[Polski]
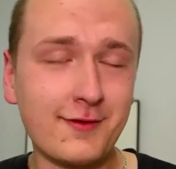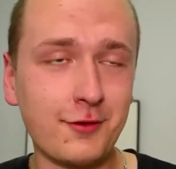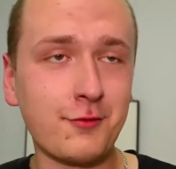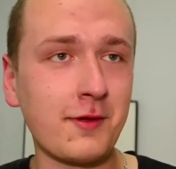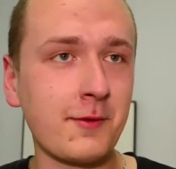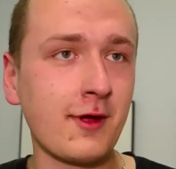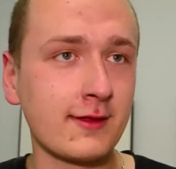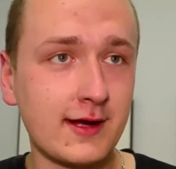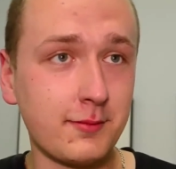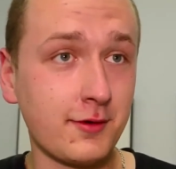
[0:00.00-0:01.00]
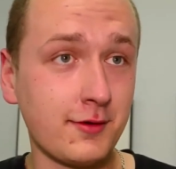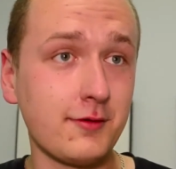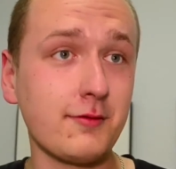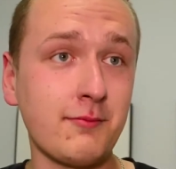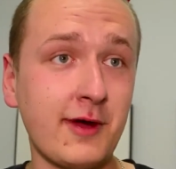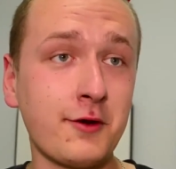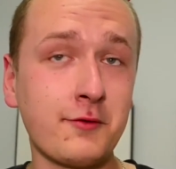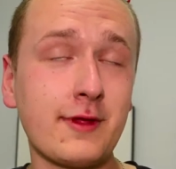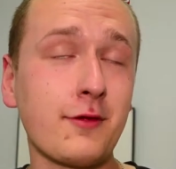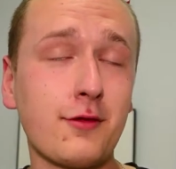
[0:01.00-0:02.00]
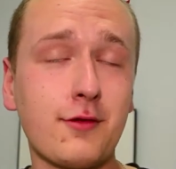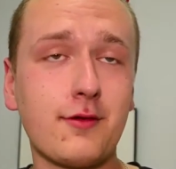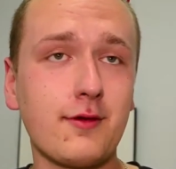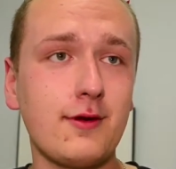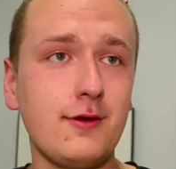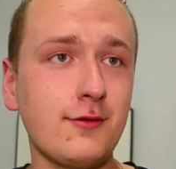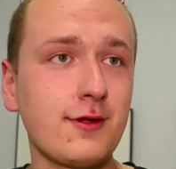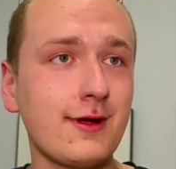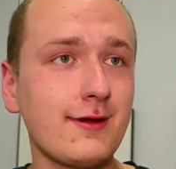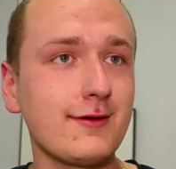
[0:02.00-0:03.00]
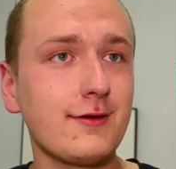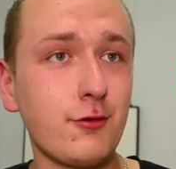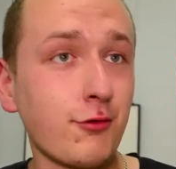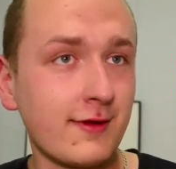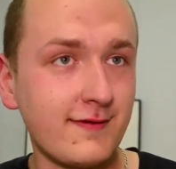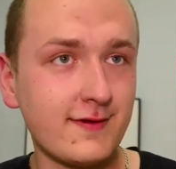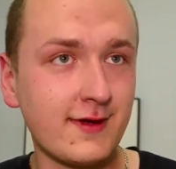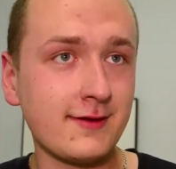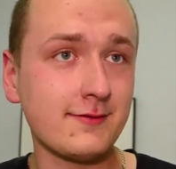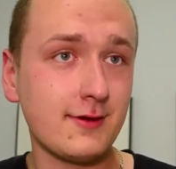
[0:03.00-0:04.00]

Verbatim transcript: to też duża mieszanka, bo mają też ludzie różne wizje,